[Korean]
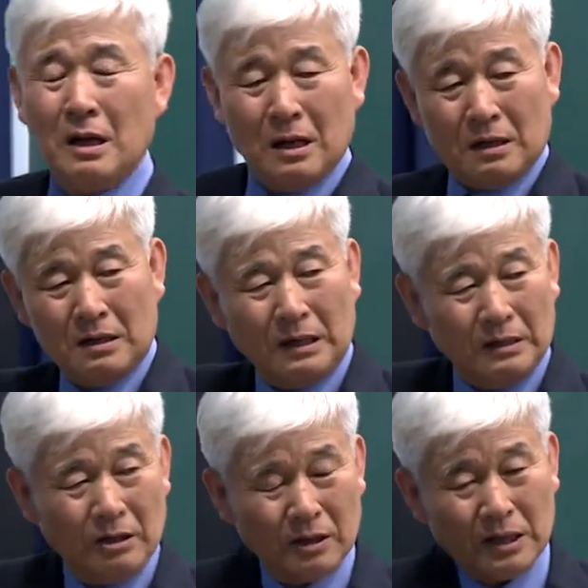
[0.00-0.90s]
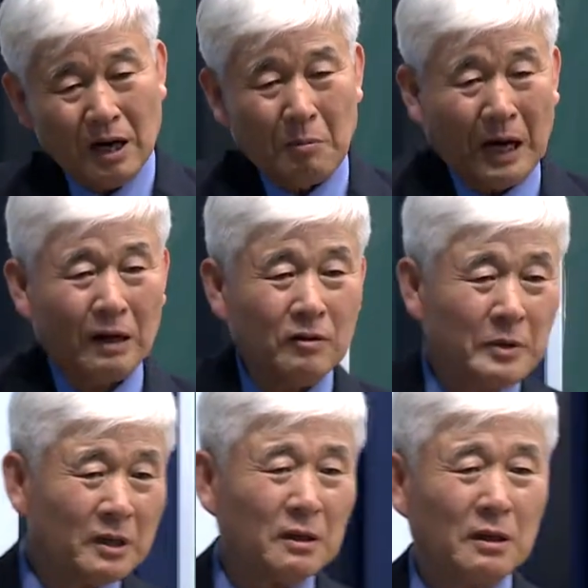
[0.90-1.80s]
그러니까 형제가
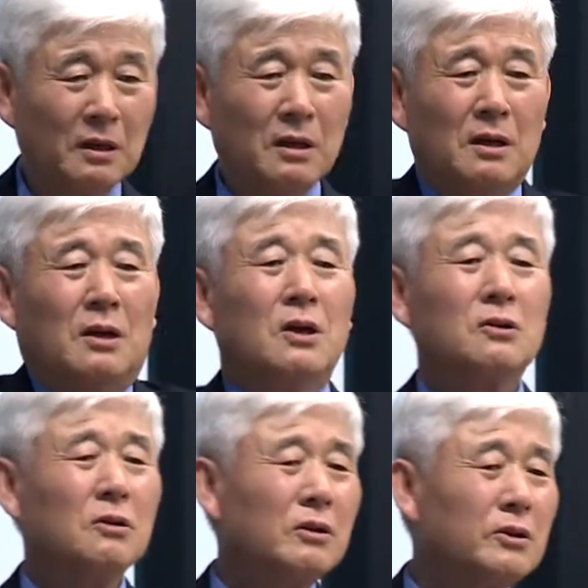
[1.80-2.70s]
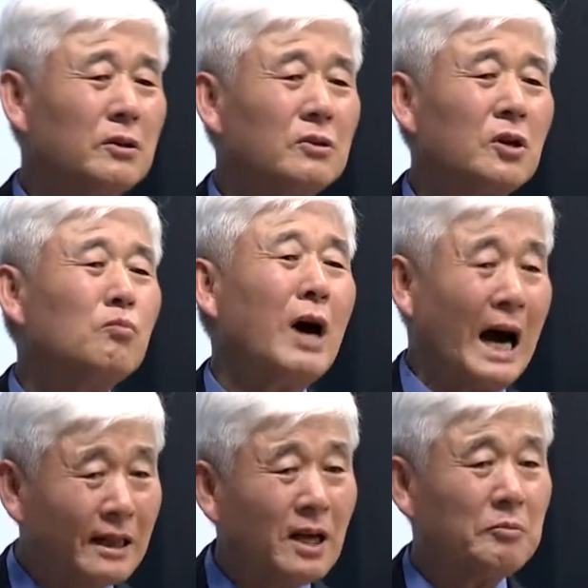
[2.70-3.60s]
많으면 그걸 전부
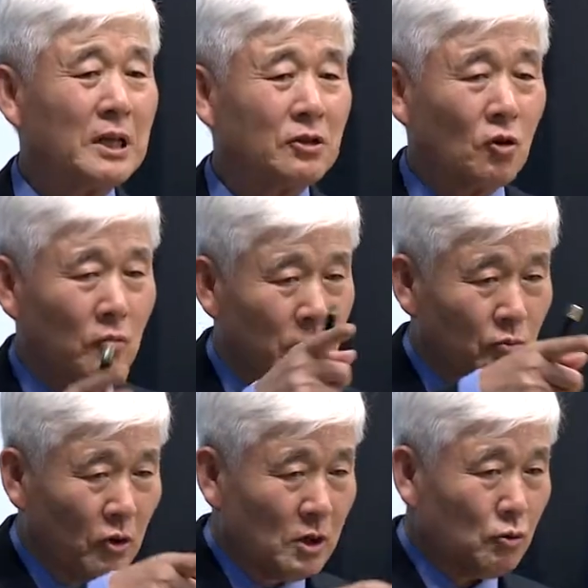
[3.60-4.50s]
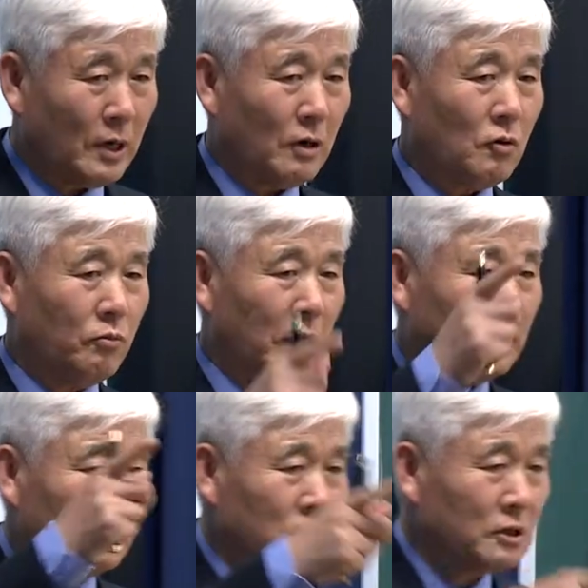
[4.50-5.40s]
안답니다. 저놈은 뭘 좋아하고 뭐 할
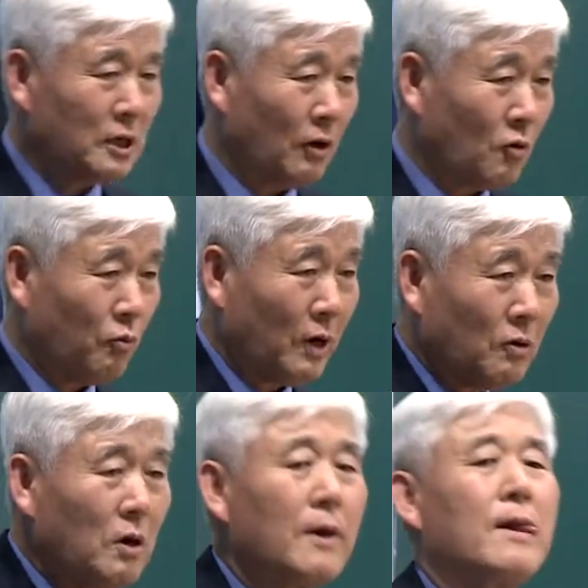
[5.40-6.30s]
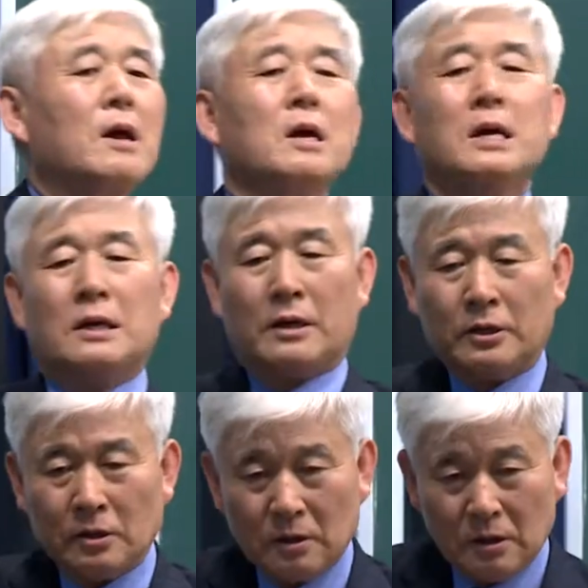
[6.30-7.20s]
때 성질 내고 뭐 하고.
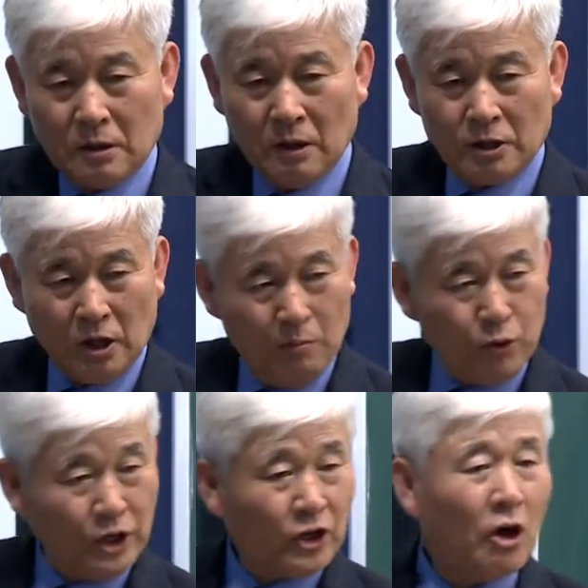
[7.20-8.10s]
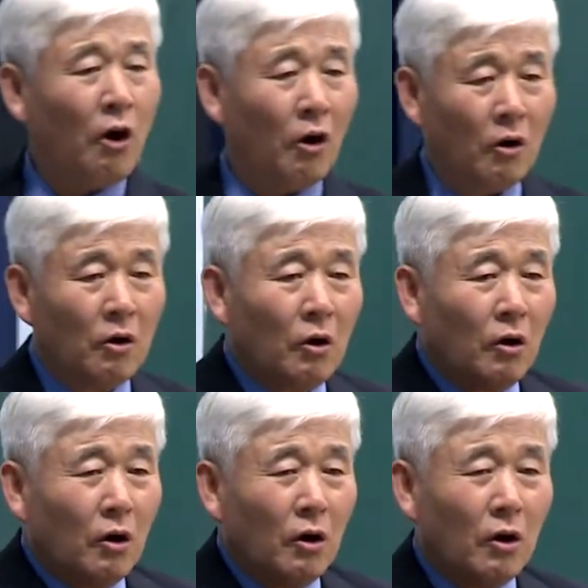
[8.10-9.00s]
그래서 그걸 전부 익혀.
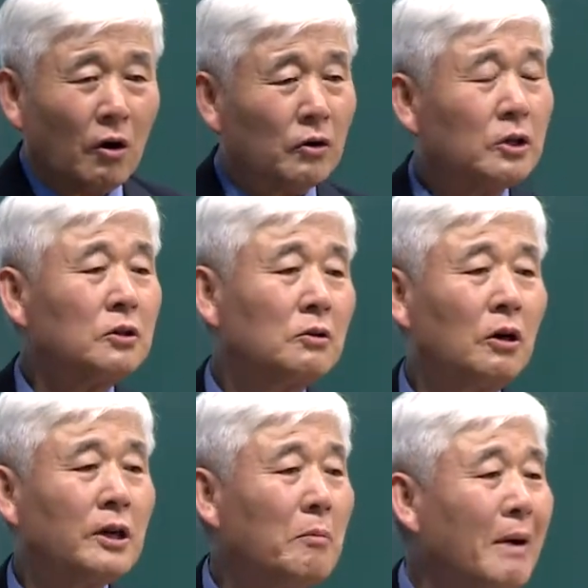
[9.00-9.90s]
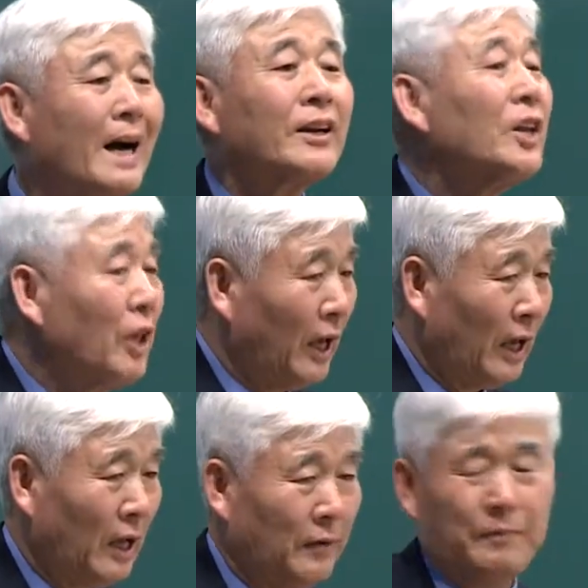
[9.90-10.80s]
어, 그래서 거기에 맞게
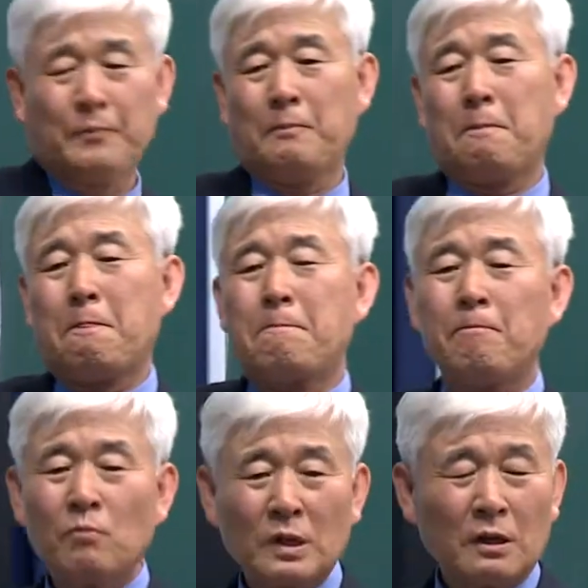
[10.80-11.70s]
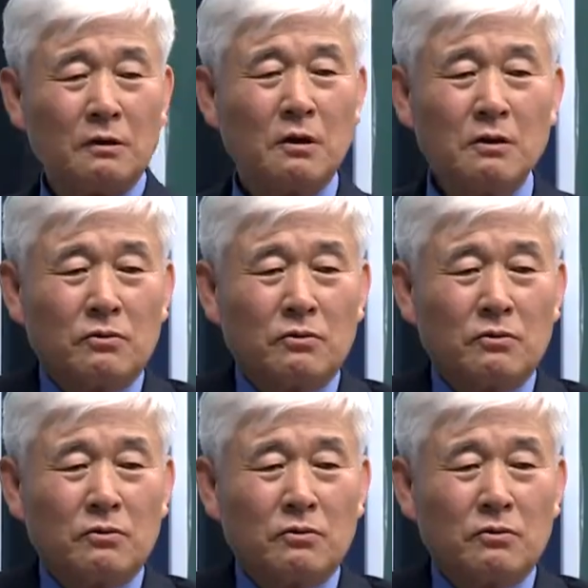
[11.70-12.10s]
돼. 그러는